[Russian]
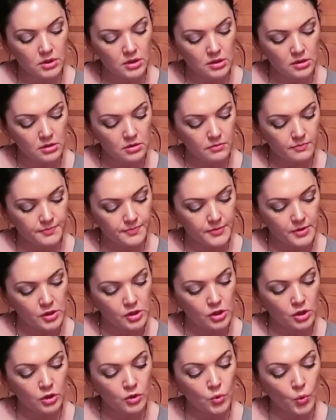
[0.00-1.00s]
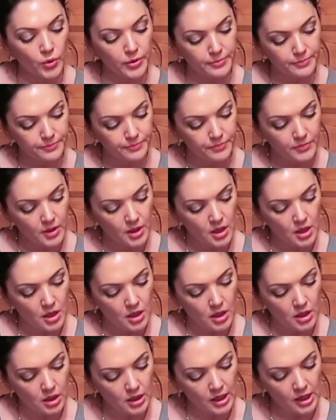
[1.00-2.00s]
и с хной.
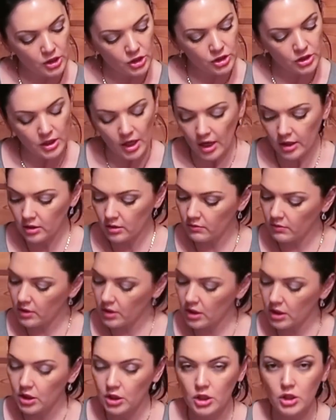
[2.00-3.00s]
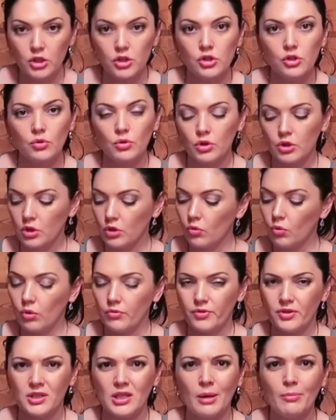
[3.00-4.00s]
Каштановая и черный
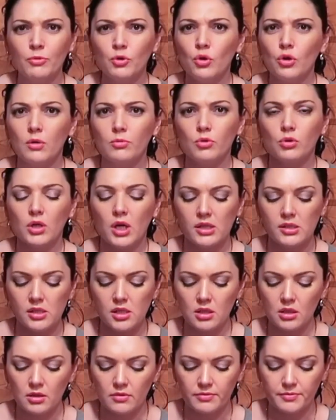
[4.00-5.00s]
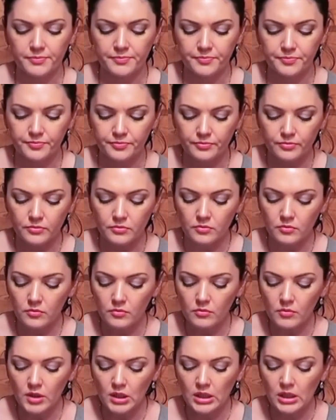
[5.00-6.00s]
кофе. Там много-много оттенков
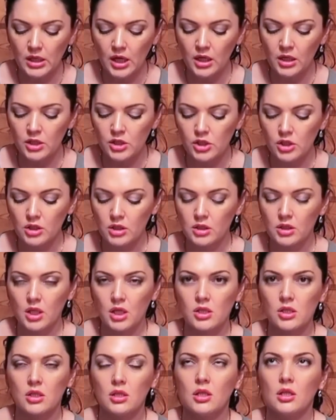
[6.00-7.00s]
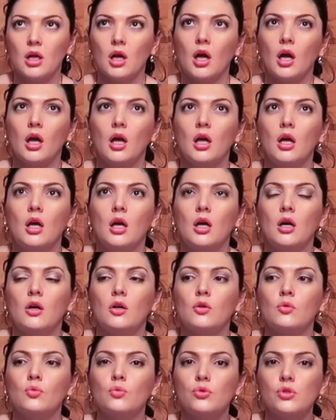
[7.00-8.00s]
для рыжих и даже для
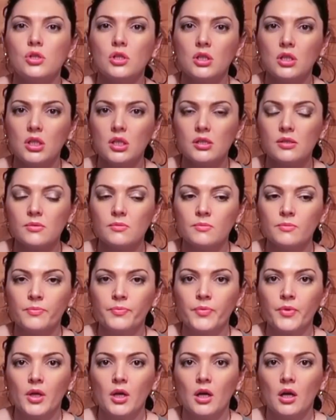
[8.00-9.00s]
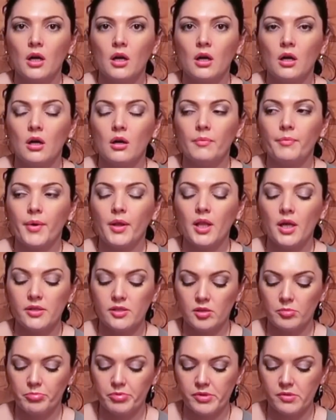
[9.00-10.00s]
русых есть. А, По
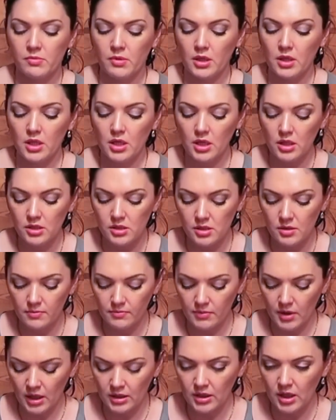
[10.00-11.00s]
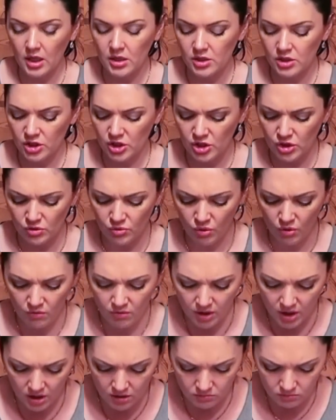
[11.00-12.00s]
посмотрите. Она
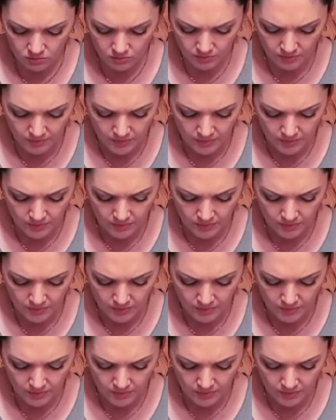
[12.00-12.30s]
дешевая.